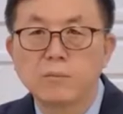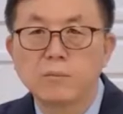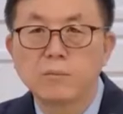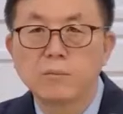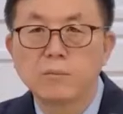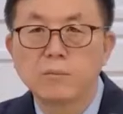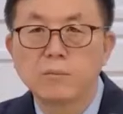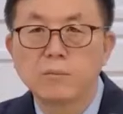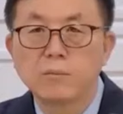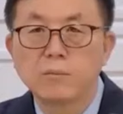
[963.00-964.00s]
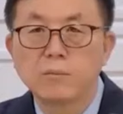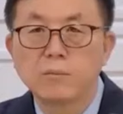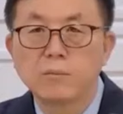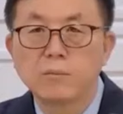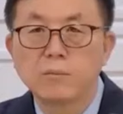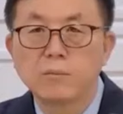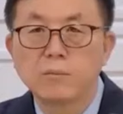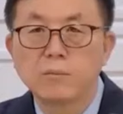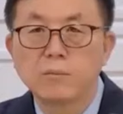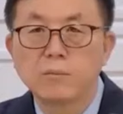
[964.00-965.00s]
무슨 잔치냐?
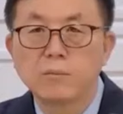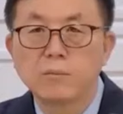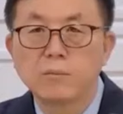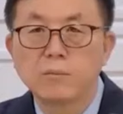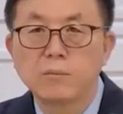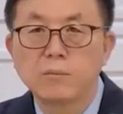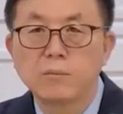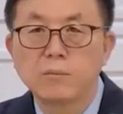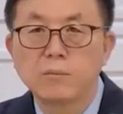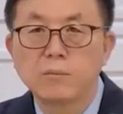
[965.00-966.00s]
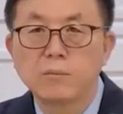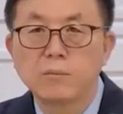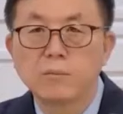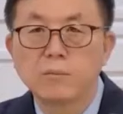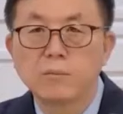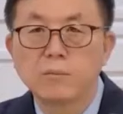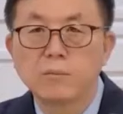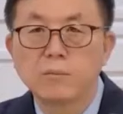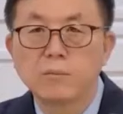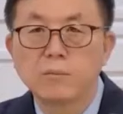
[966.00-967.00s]
지옥 잔치가 아니고 천국 잔치,
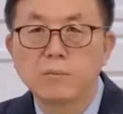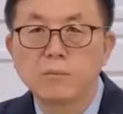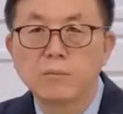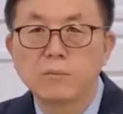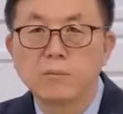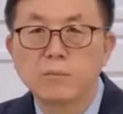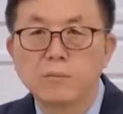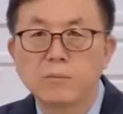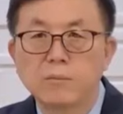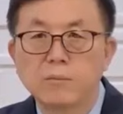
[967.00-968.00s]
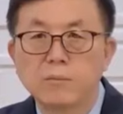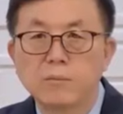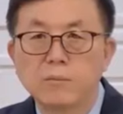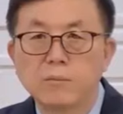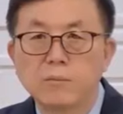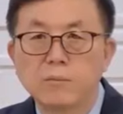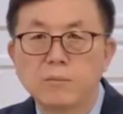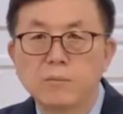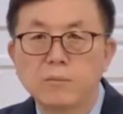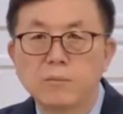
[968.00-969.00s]
기쁨의 잔치, 행복의
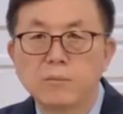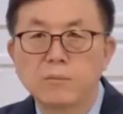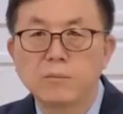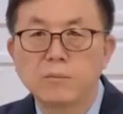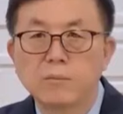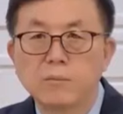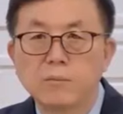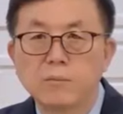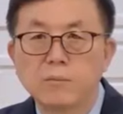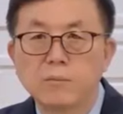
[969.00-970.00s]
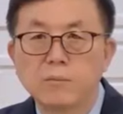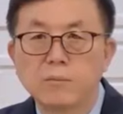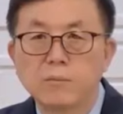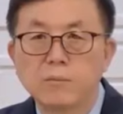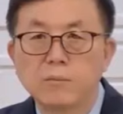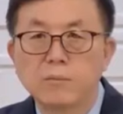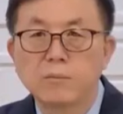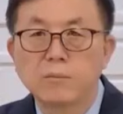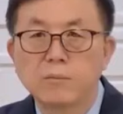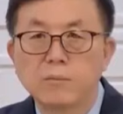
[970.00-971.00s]
잔치라는 이야기고
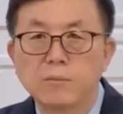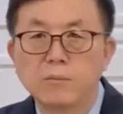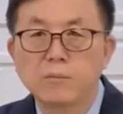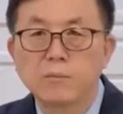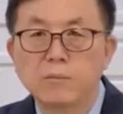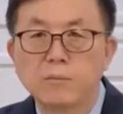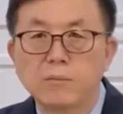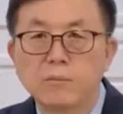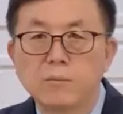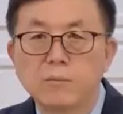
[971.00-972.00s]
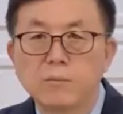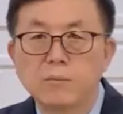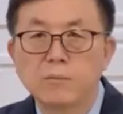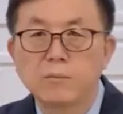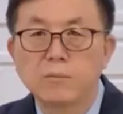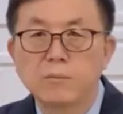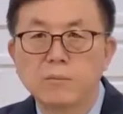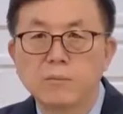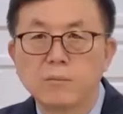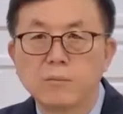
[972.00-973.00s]
이제는 혼인이라 할때는 그리스도가
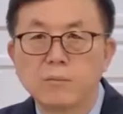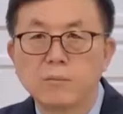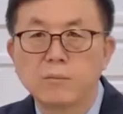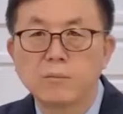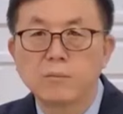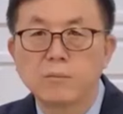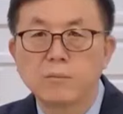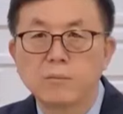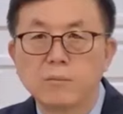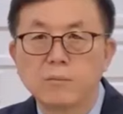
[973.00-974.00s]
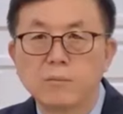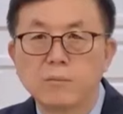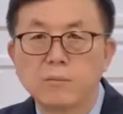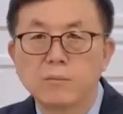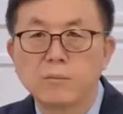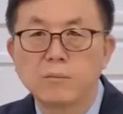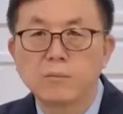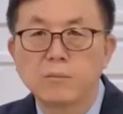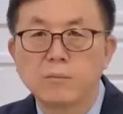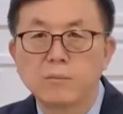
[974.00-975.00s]
우리의 신랑이고
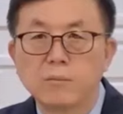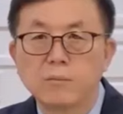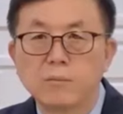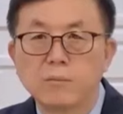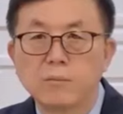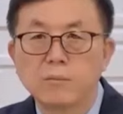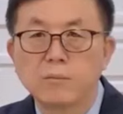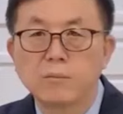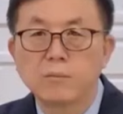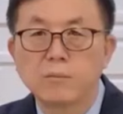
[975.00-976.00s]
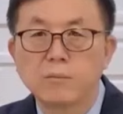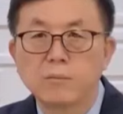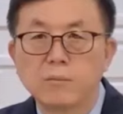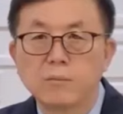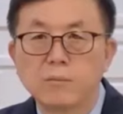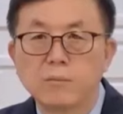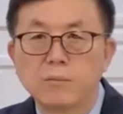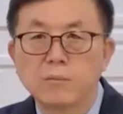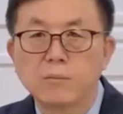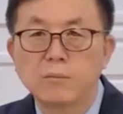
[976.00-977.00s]
성도는 신부라고 성경에
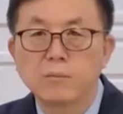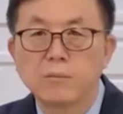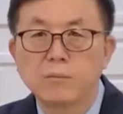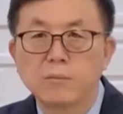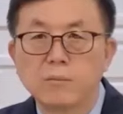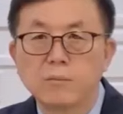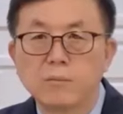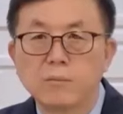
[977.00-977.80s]
표현이 되어 있습니다.